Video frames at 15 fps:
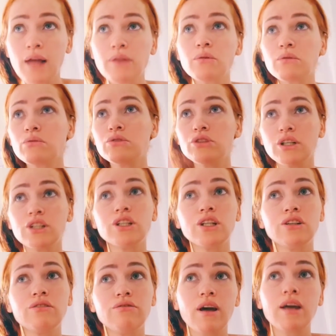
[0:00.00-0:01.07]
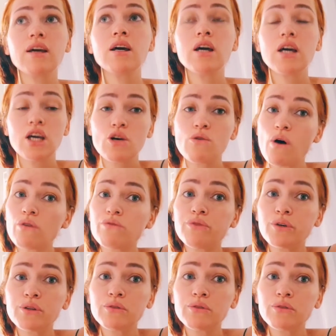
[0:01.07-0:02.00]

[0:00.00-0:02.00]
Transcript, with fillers: No outro dia a gente vem, igual foi